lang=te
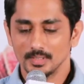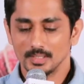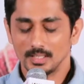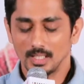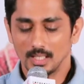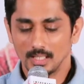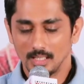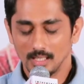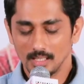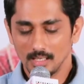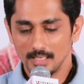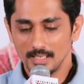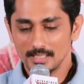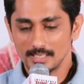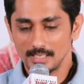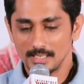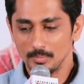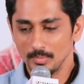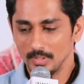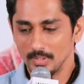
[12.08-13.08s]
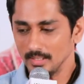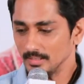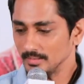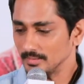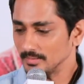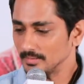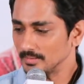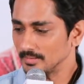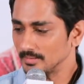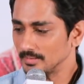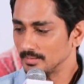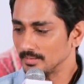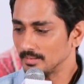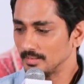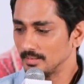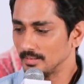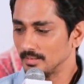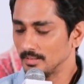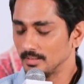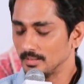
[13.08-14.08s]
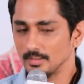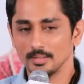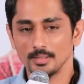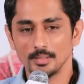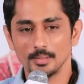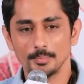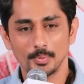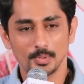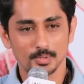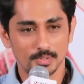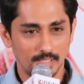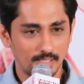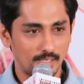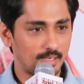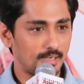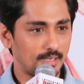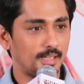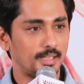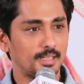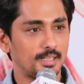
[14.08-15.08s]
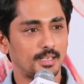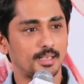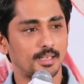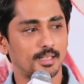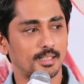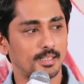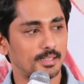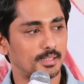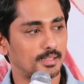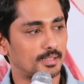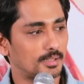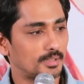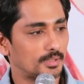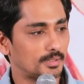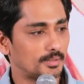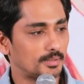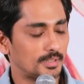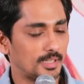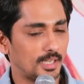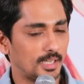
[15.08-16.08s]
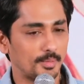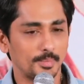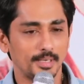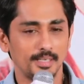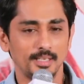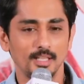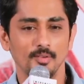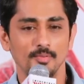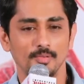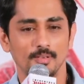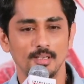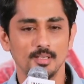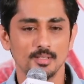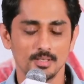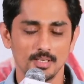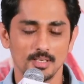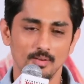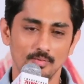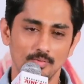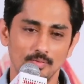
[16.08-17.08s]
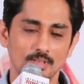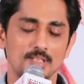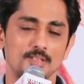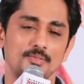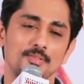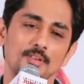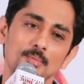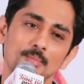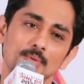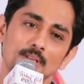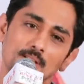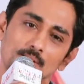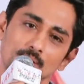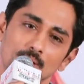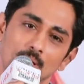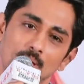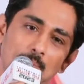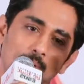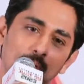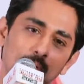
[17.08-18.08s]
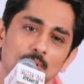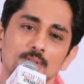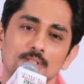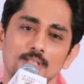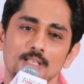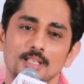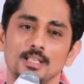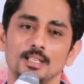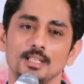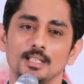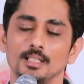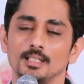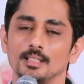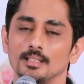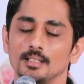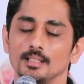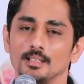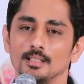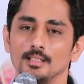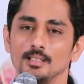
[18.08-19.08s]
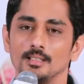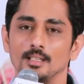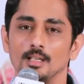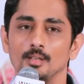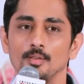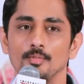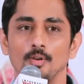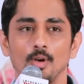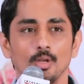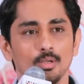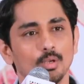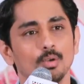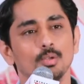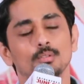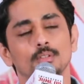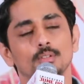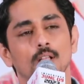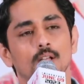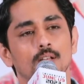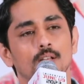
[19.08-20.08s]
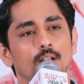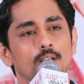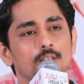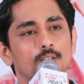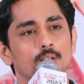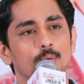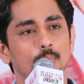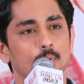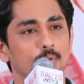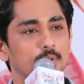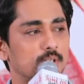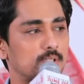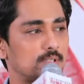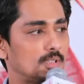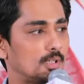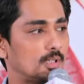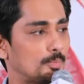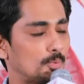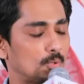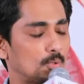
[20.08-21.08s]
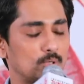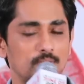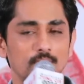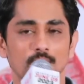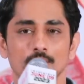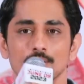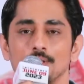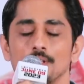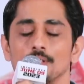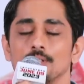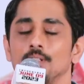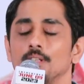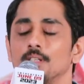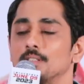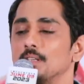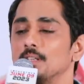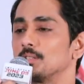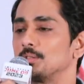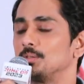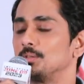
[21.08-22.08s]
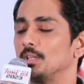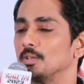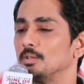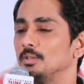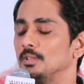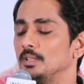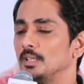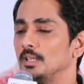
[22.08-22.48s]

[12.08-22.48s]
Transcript: టక్కర్ అనే సినిమా ఇప్పుడు జనరల్గా ఇక్కడ నా మీడియా ఫ్రెండ్స్ నేను ఫస్ట్ ఫిల్మ్ చేస్తున్నప్పటి నుంచి నన్ను ఫాలో అవుతున్నారు నాకు సపోర్ట్ ఇస్తున్నారు ప్రోత్సాహం ఇస్తున్నారు